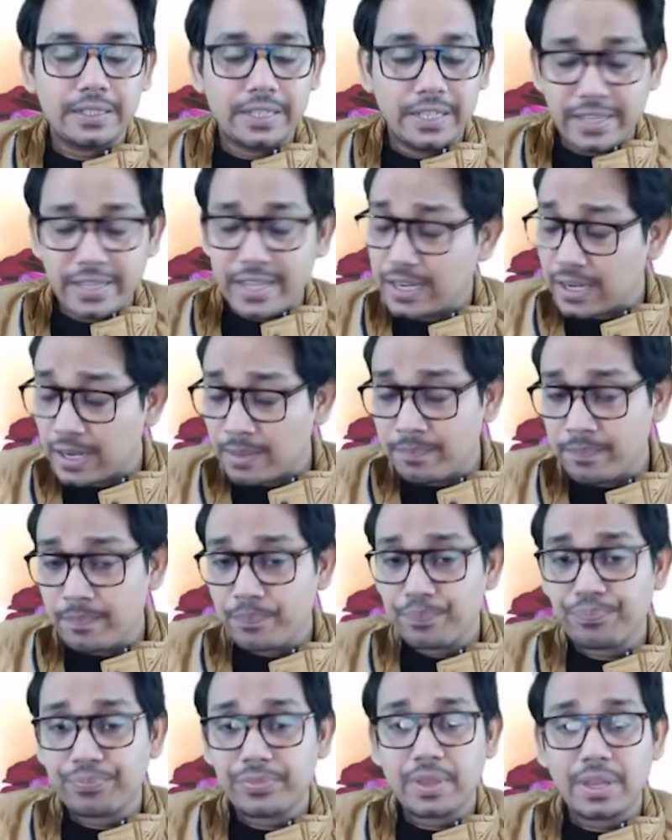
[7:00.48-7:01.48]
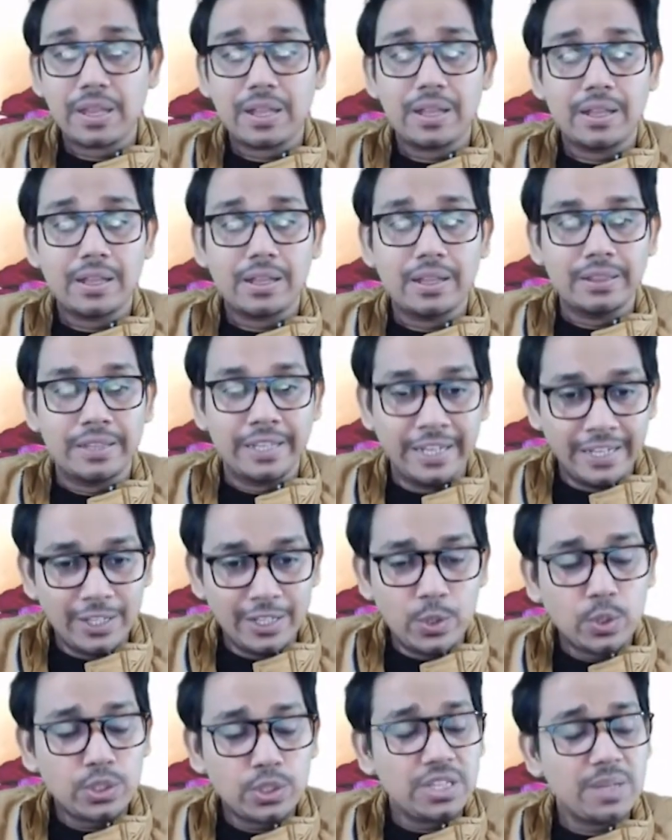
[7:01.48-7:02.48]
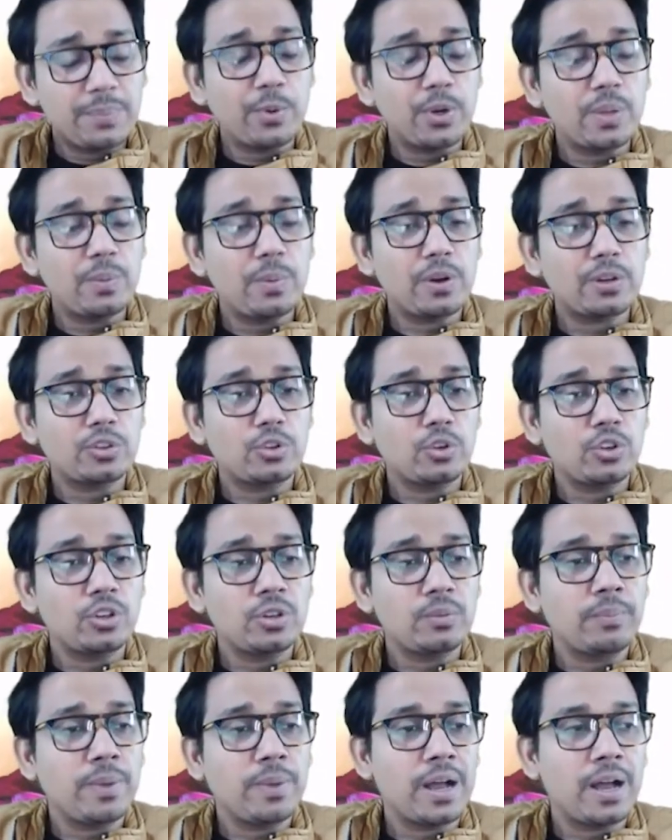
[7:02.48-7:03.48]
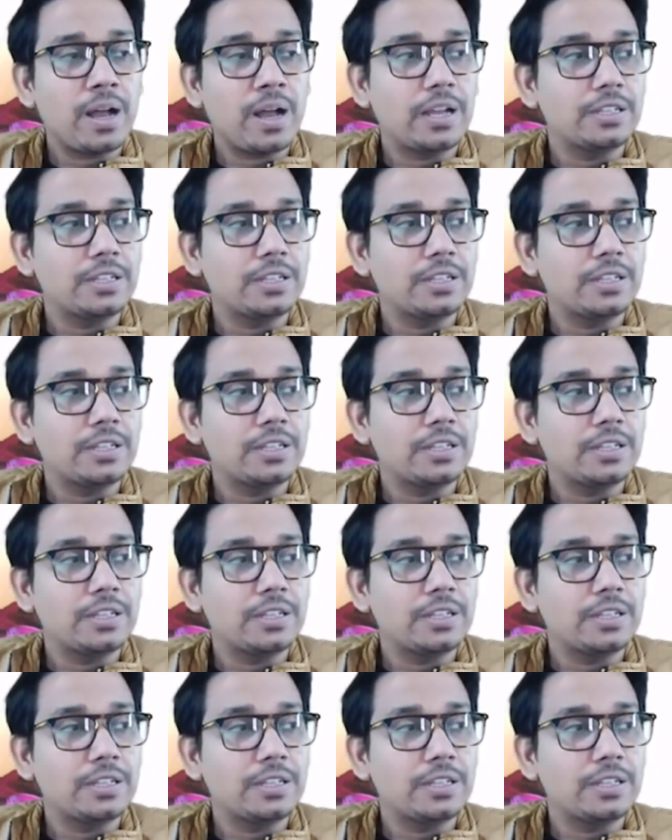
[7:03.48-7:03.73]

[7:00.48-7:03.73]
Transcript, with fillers: কি দেখলাম ধীর গতিতে পরিবর্তন বা